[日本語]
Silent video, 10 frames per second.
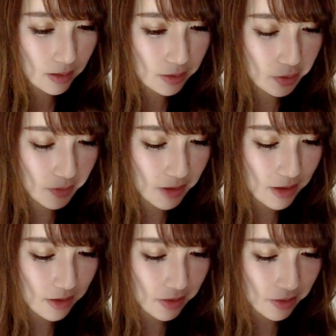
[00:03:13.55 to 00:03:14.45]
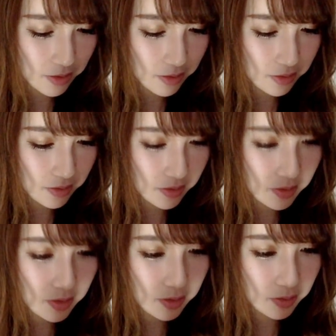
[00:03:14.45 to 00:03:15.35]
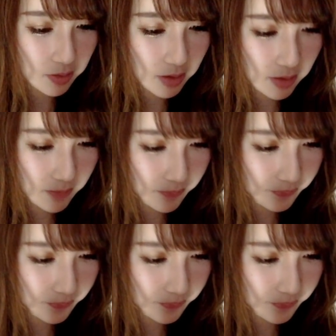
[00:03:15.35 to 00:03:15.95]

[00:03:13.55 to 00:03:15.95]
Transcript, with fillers: あ、ちょっと待って、違う違う違う。えー、っとね。